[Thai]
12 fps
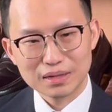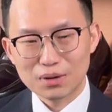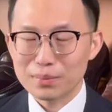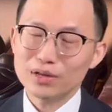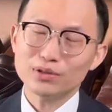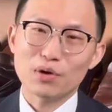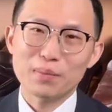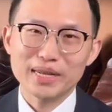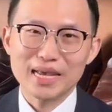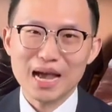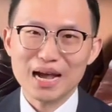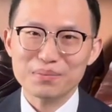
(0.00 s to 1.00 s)
เราไม่ได้รู้สึกว่า
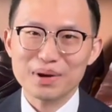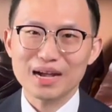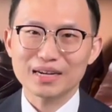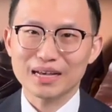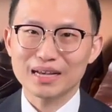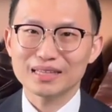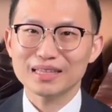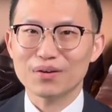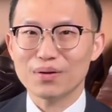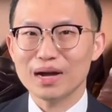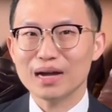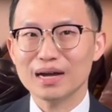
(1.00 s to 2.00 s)
มันยากมากนะ
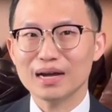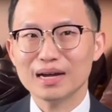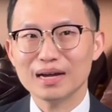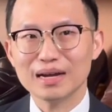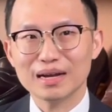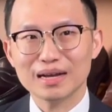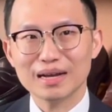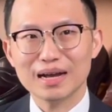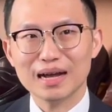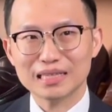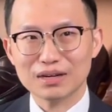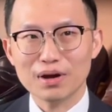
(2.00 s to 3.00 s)
แต่ว่า
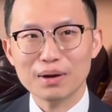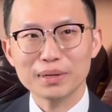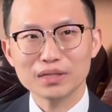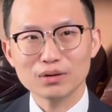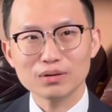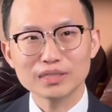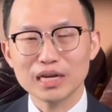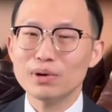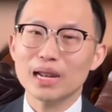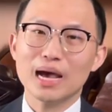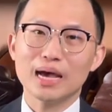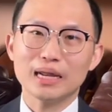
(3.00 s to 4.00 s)
อาจจะว่ามันต้องใช้
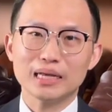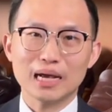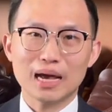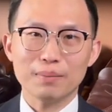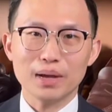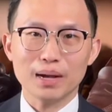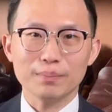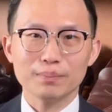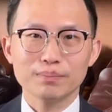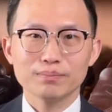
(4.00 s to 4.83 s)
เวลาในการแบบ